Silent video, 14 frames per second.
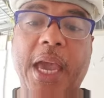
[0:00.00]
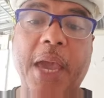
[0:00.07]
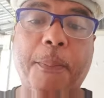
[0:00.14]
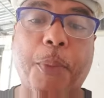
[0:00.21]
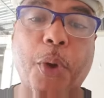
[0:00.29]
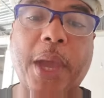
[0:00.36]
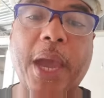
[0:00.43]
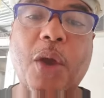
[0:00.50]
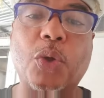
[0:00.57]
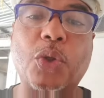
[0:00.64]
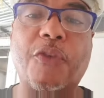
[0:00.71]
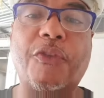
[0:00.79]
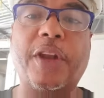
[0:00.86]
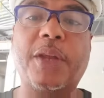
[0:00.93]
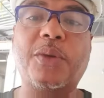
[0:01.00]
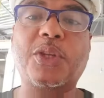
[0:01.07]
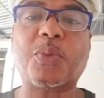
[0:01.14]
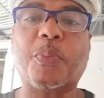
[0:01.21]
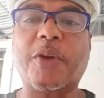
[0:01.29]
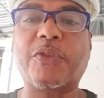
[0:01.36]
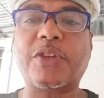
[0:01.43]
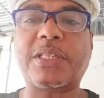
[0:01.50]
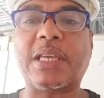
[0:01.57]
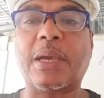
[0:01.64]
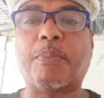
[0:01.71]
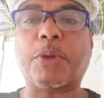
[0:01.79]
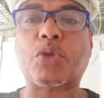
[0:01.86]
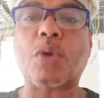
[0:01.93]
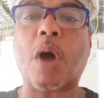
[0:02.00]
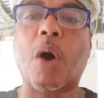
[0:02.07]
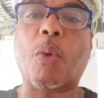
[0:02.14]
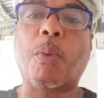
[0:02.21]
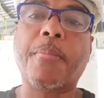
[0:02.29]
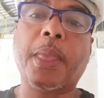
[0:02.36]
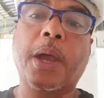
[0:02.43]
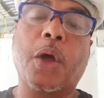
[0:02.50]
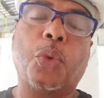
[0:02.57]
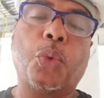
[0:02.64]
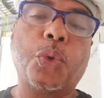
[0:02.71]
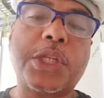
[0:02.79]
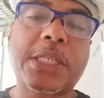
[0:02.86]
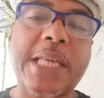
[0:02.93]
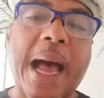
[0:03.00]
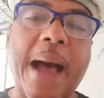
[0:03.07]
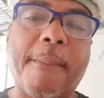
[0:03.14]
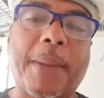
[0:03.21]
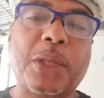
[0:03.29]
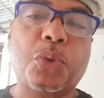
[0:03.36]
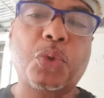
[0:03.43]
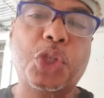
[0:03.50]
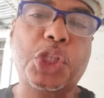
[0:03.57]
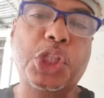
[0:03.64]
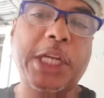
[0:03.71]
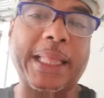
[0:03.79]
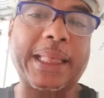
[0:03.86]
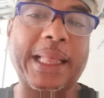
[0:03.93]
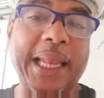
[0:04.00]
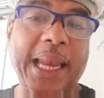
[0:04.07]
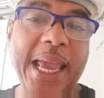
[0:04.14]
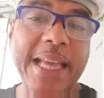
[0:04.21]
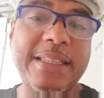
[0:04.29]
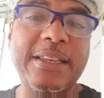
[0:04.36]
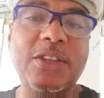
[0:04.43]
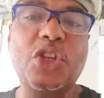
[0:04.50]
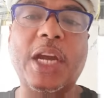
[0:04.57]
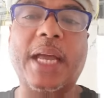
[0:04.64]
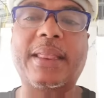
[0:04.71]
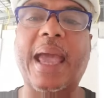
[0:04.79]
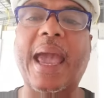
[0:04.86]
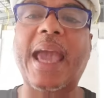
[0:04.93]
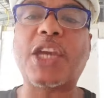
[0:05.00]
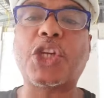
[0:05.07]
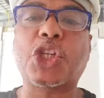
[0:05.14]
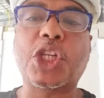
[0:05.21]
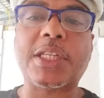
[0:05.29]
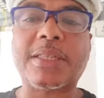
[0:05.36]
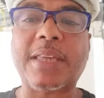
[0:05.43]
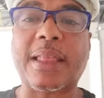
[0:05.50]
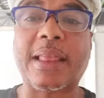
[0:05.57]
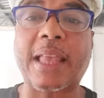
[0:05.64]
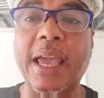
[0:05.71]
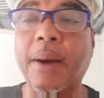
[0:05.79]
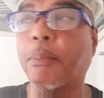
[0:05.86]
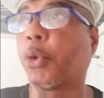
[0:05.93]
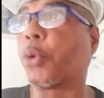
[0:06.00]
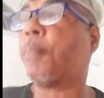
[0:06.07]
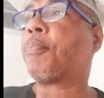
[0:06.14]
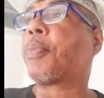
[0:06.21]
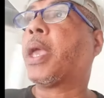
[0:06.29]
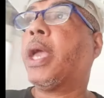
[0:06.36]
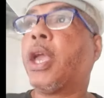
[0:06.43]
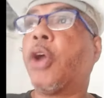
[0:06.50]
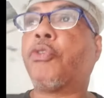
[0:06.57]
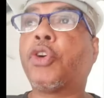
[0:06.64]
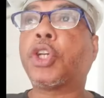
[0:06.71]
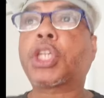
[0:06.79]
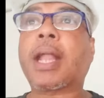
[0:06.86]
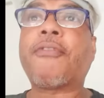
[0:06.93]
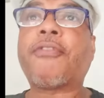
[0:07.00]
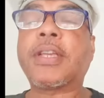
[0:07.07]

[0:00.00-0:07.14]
E por que, que eu estou falando isso para você, pessoal? Nos sábados, dia 3 e dia 10 de setembro, eu vou estar